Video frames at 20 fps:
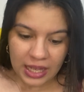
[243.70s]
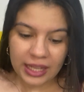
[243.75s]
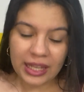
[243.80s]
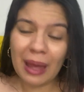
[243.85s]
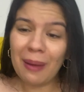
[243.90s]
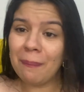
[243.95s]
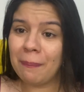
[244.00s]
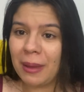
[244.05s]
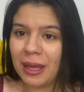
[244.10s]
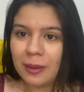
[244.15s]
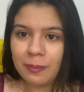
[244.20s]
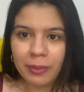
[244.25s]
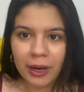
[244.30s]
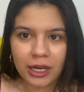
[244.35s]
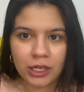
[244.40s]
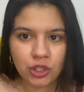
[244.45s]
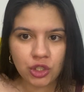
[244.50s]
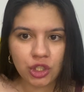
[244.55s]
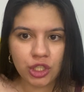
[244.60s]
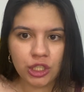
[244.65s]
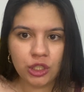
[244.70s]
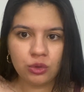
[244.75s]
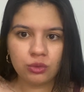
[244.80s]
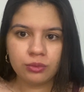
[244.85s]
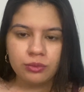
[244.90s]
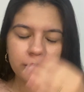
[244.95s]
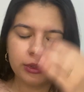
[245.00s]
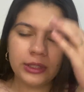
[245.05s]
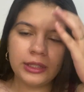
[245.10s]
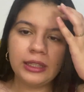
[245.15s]
que é bem
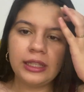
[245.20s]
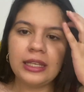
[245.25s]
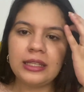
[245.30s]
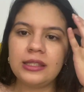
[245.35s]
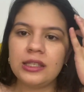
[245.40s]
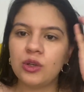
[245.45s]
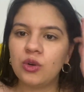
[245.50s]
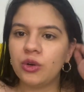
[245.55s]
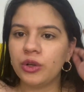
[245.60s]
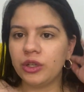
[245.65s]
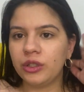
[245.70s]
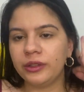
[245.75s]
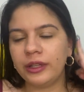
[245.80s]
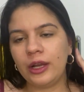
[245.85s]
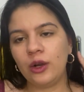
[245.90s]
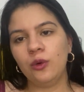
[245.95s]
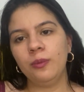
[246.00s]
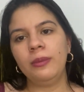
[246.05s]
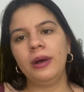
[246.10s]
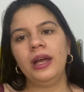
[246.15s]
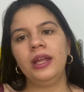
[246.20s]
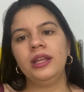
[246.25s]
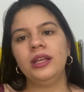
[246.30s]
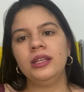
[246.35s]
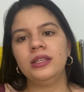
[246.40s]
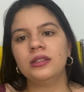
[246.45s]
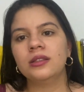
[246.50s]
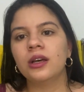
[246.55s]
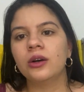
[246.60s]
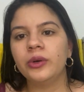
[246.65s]
pertinho desse Coronel Bar e
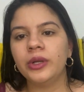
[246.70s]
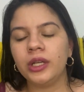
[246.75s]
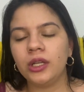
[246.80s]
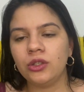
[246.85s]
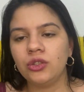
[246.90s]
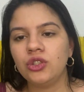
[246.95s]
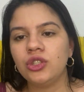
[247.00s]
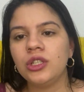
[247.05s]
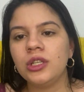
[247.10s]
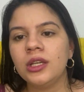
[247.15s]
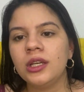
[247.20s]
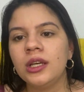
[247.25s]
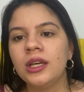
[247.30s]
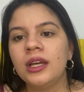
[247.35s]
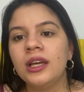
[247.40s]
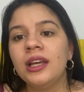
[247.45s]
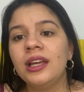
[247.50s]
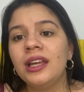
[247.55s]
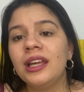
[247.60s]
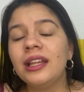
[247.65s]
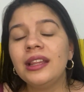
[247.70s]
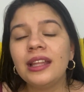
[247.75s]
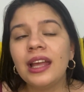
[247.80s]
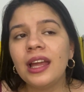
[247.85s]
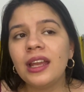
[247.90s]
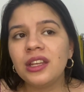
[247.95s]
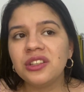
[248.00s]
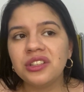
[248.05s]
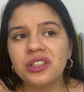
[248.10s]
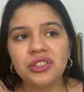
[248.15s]
Restaurante. E
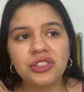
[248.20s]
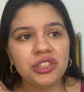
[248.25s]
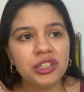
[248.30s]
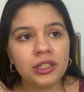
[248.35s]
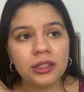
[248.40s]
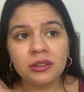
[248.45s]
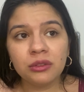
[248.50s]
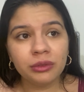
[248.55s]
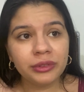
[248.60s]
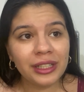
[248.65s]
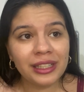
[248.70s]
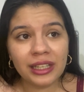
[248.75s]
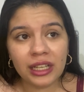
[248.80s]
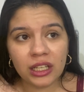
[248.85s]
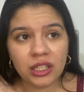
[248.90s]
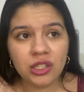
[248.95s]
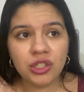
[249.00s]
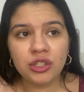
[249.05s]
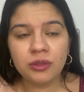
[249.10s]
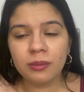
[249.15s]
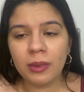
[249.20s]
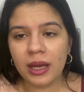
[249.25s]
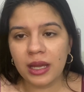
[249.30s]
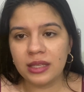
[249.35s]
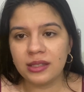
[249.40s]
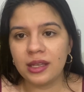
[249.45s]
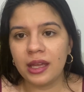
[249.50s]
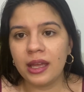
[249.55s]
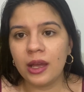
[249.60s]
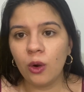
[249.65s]
nele, né, gente, não tem nada
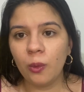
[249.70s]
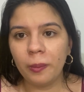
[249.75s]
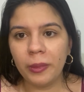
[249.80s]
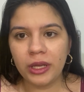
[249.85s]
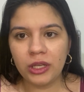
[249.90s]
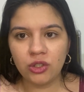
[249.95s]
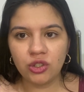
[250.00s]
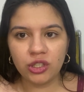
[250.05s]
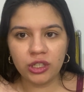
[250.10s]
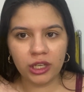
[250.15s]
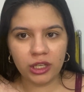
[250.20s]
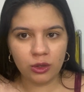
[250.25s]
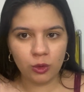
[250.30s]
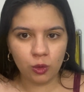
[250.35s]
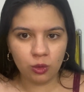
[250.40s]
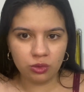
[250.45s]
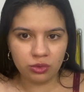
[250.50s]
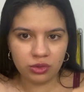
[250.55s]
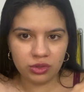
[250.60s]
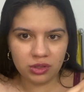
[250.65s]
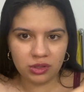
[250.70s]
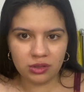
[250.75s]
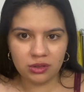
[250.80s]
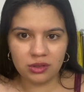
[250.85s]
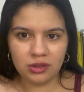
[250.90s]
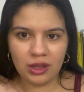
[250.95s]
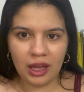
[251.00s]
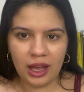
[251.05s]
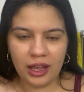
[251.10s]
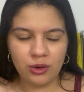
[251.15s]
demais. É realmente aí
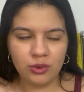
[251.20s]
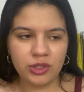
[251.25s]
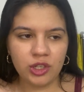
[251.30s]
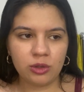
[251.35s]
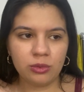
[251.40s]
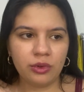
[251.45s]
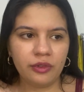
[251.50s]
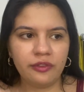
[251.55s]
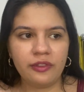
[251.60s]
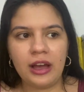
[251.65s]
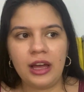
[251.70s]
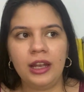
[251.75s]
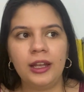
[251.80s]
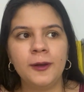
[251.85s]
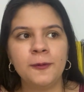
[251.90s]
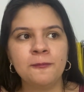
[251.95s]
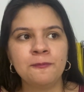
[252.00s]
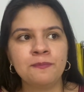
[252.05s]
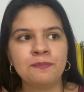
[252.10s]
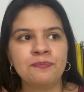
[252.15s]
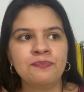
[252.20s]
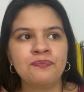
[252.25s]
uns, ai, não sei como fala,